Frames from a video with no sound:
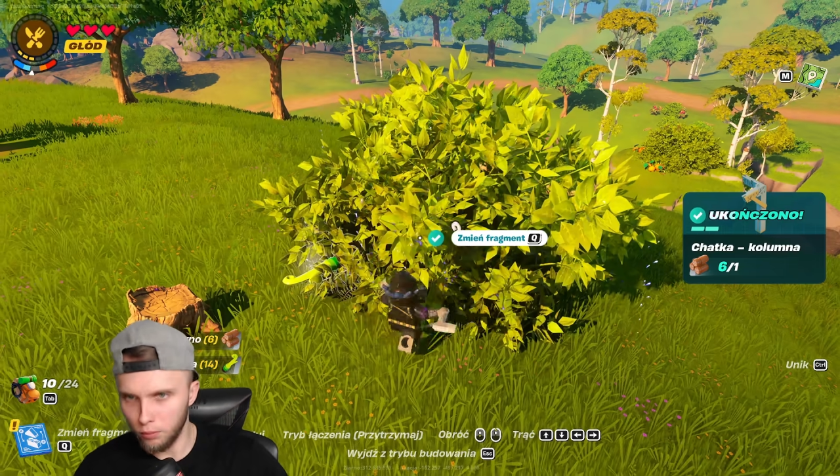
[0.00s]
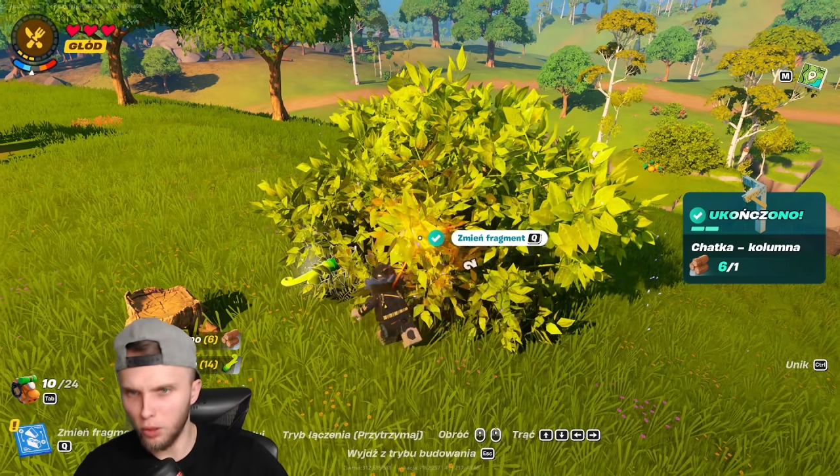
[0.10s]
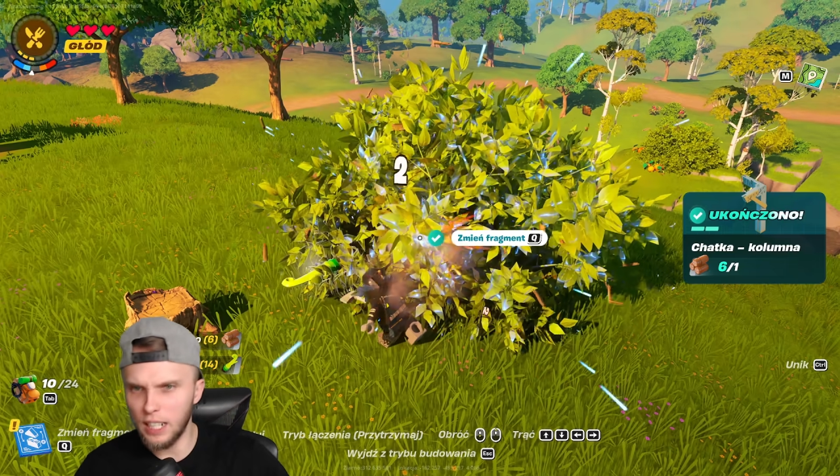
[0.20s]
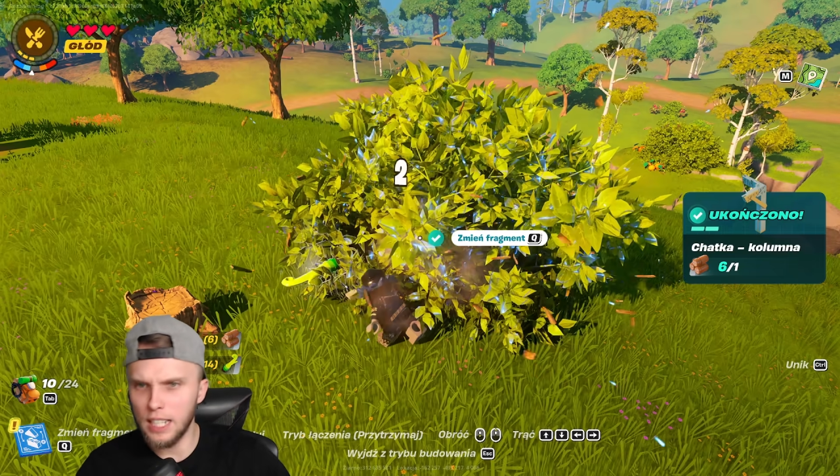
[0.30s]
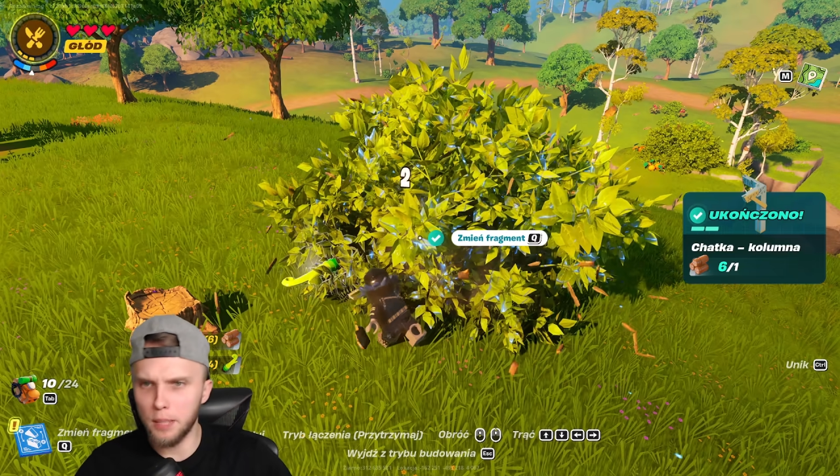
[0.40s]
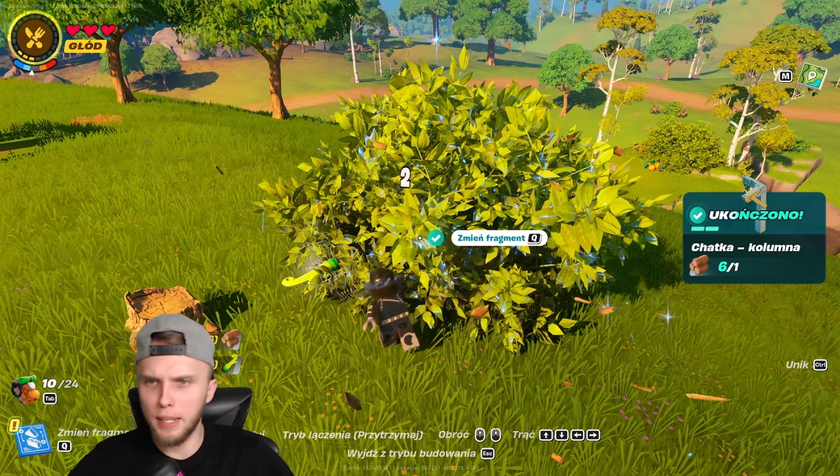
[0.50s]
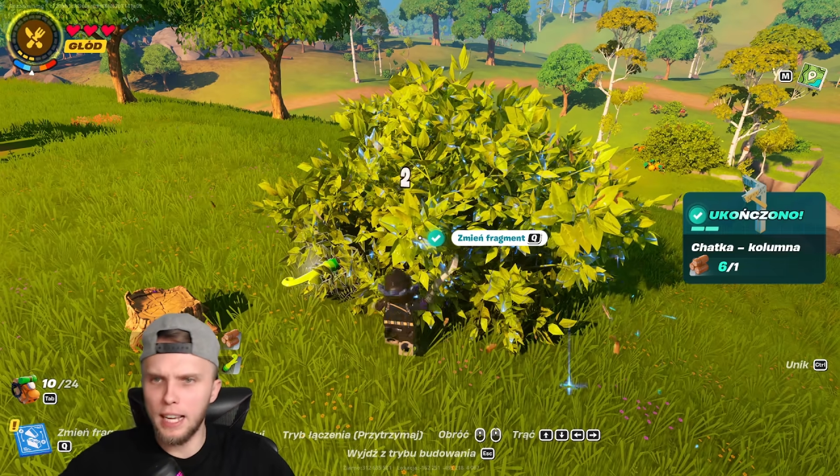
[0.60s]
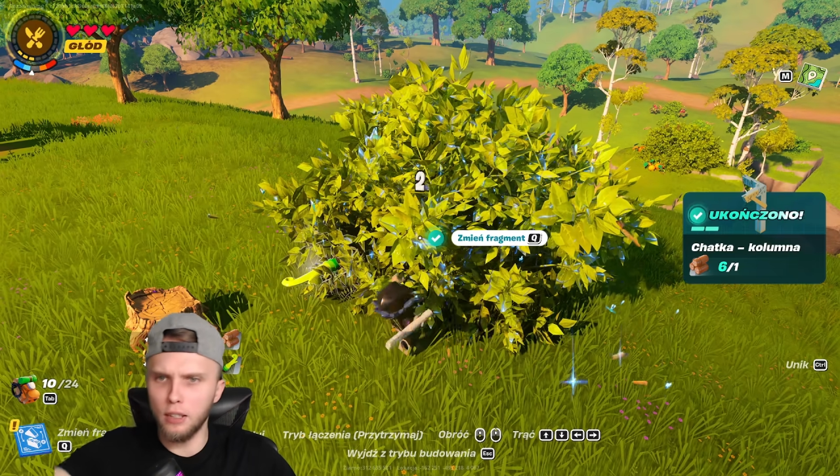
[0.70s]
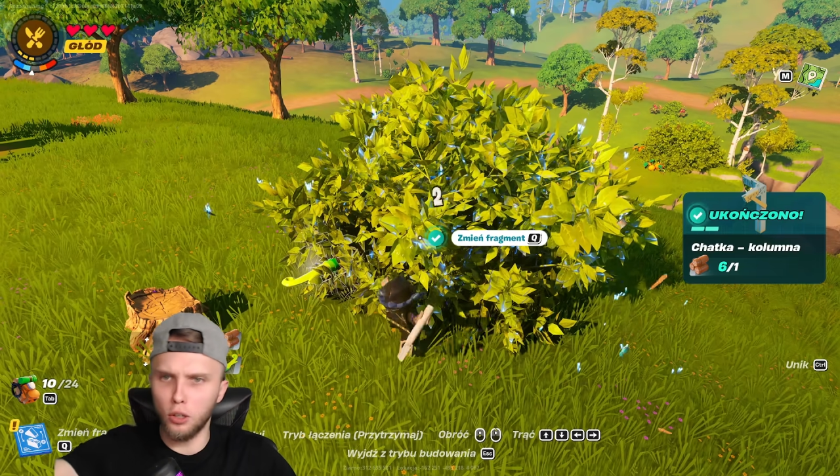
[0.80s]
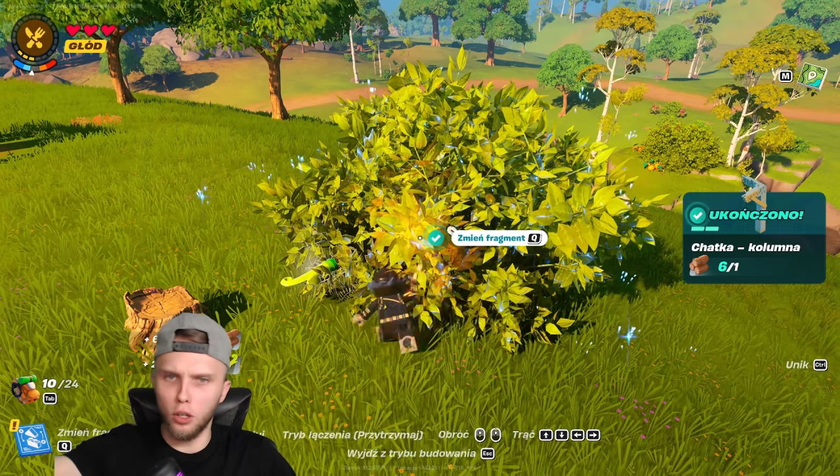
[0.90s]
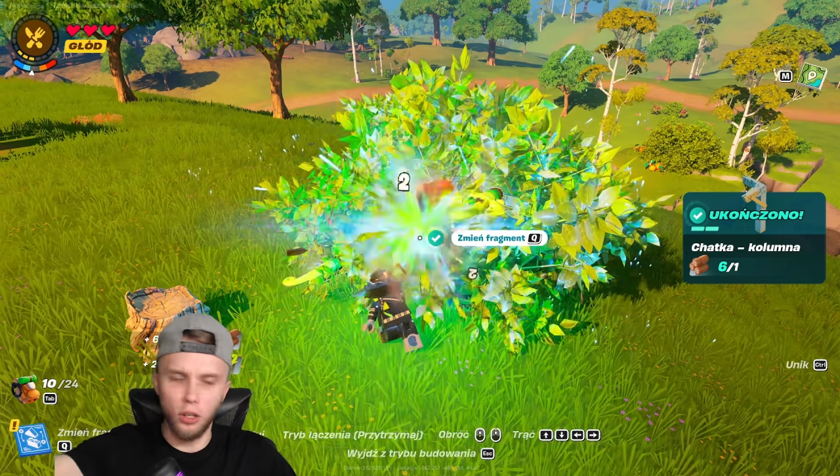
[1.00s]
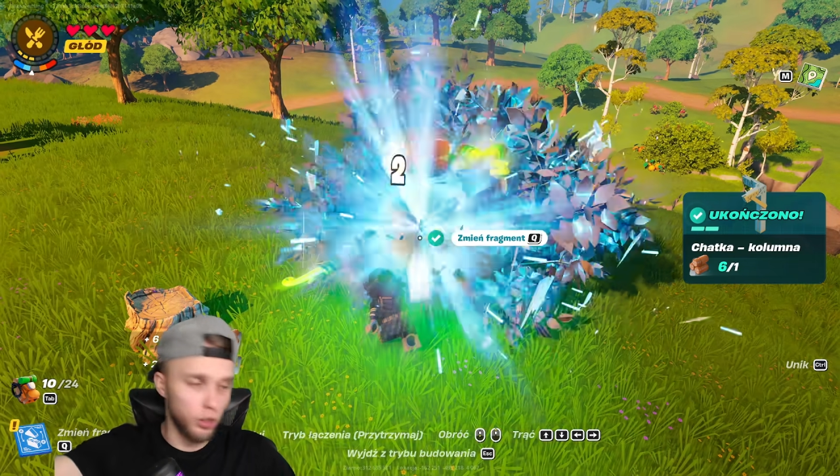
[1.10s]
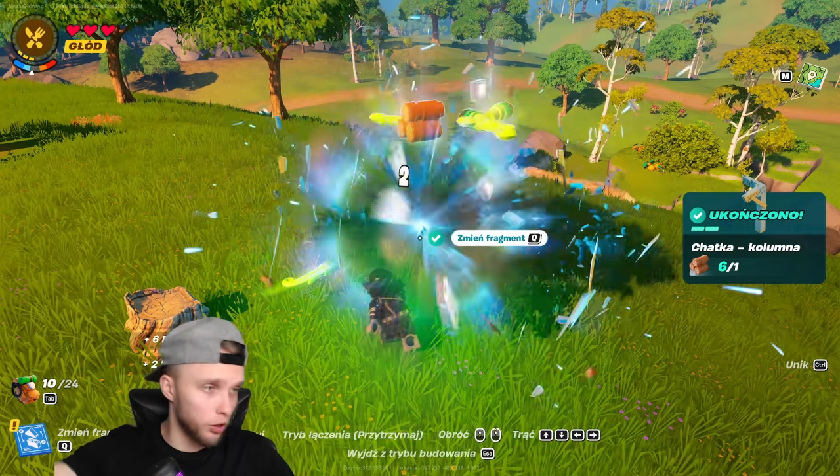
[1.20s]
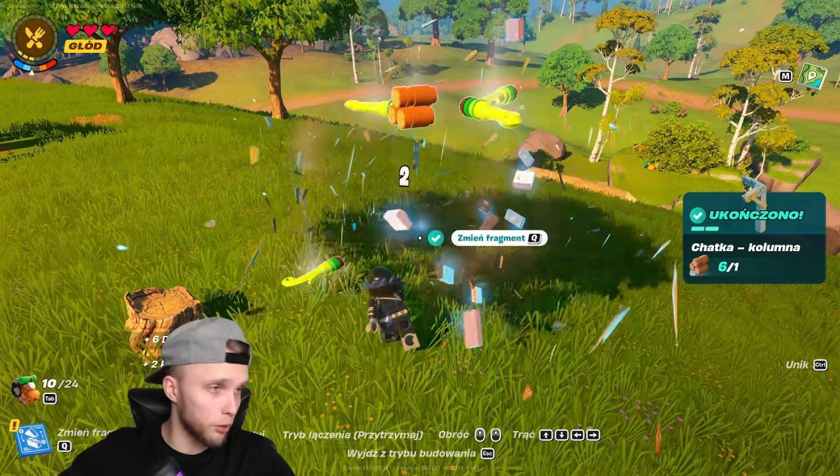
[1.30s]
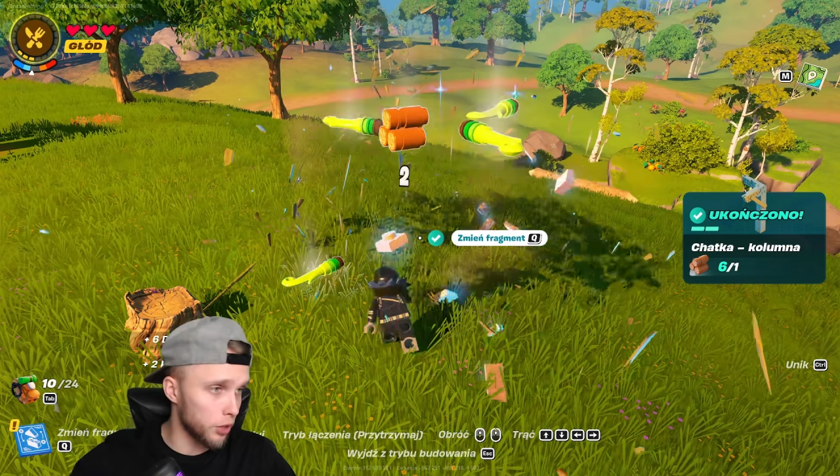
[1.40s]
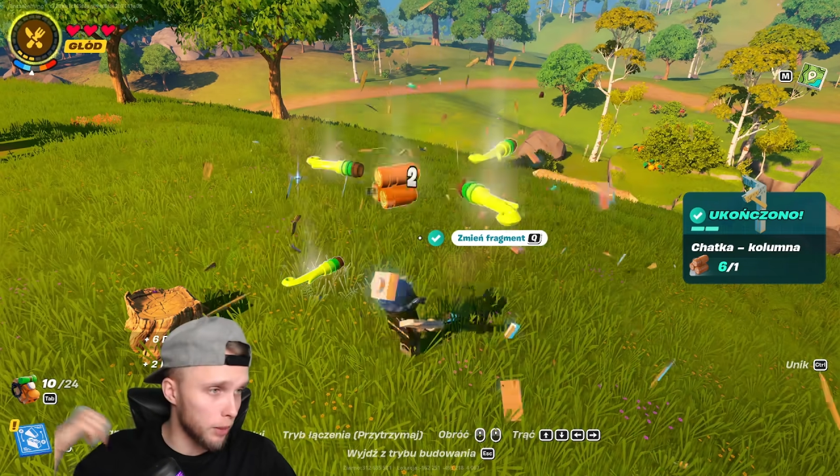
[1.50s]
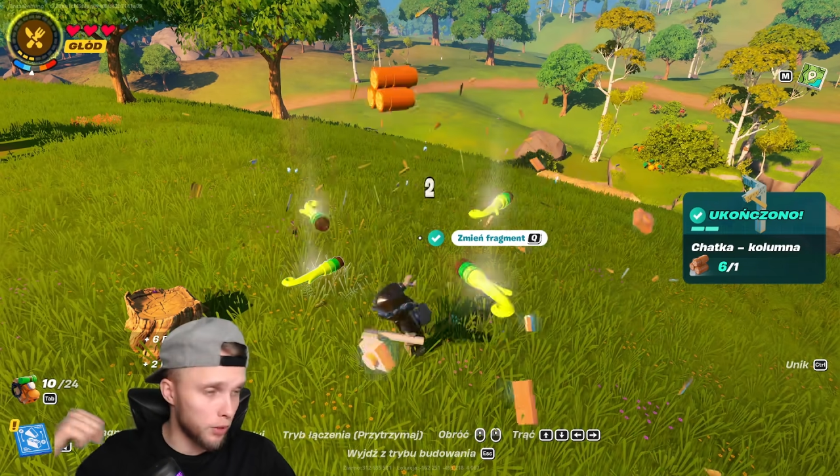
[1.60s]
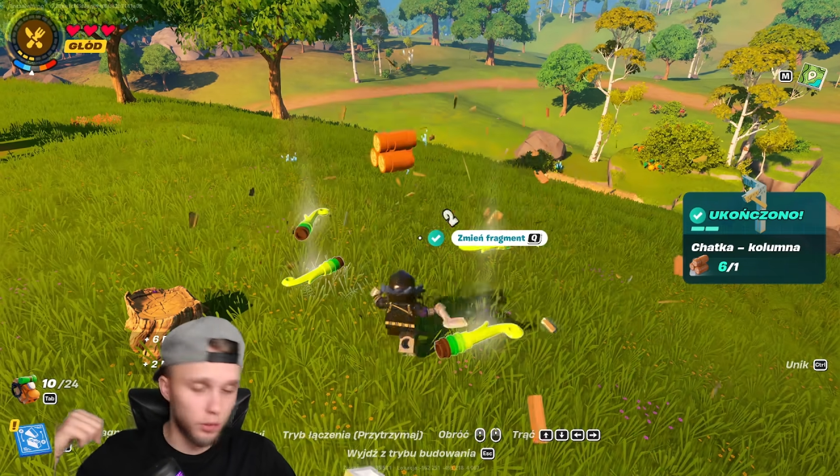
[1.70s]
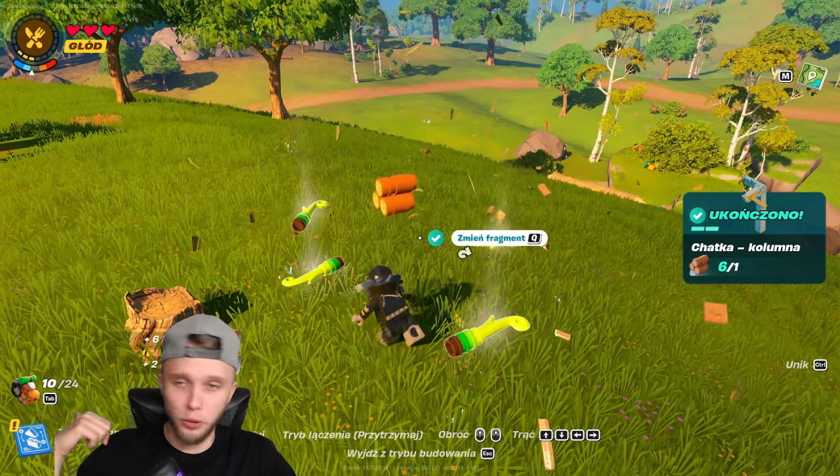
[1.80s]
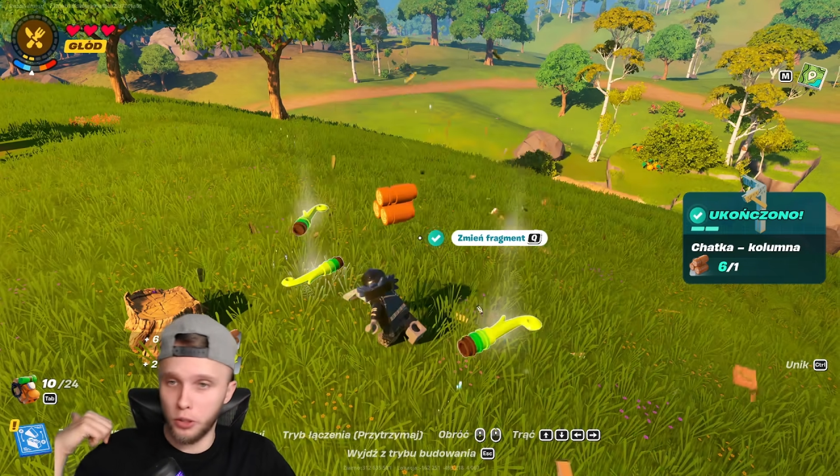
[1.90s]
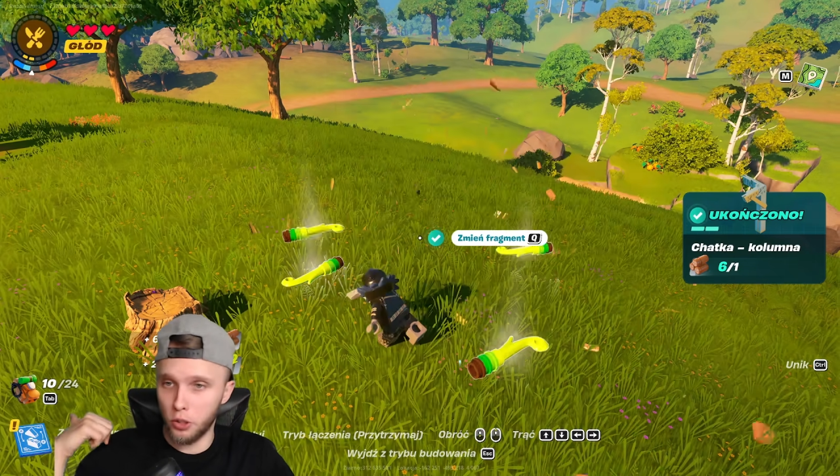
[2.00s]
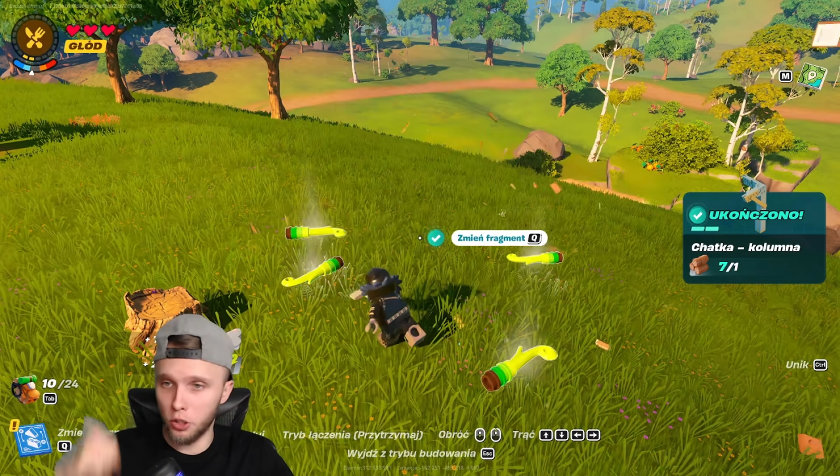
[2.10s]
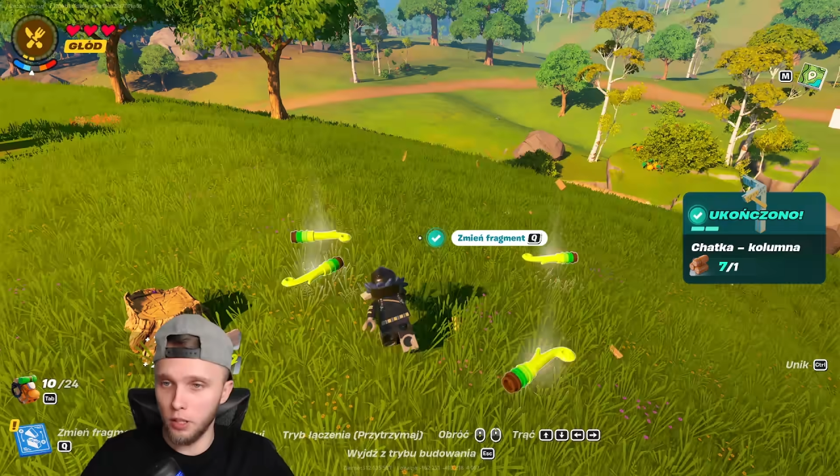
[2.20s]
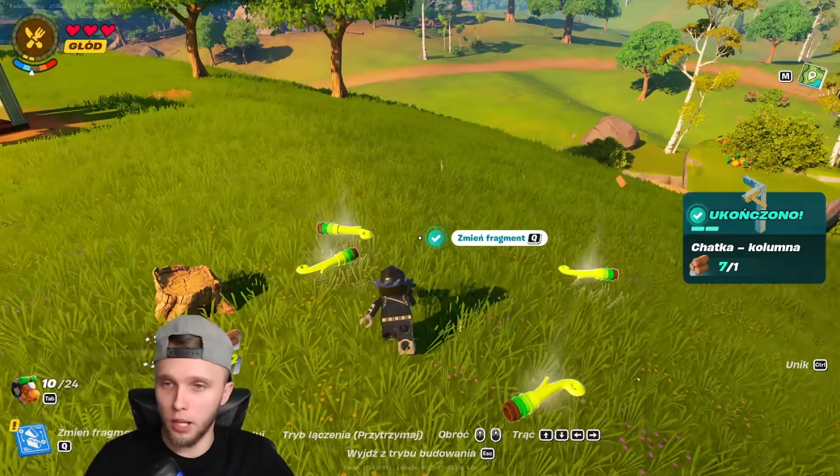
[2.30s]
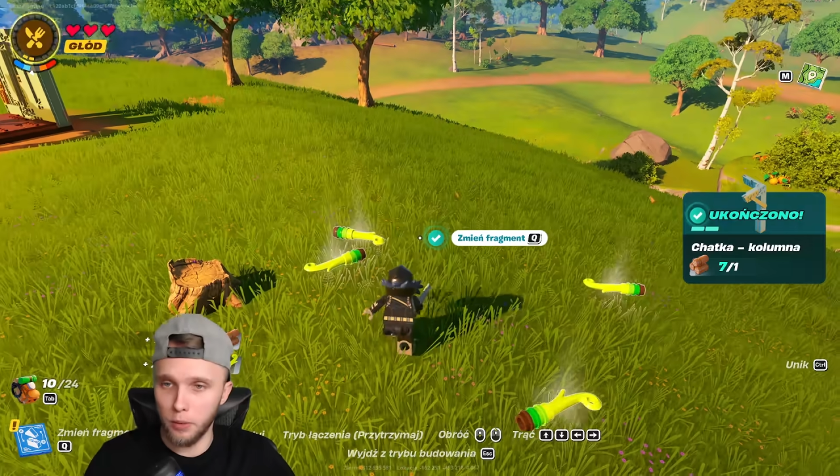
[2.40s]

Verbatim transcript: Pora na zbieranko! I dobrze, że tam z tyłu jest skrzynka,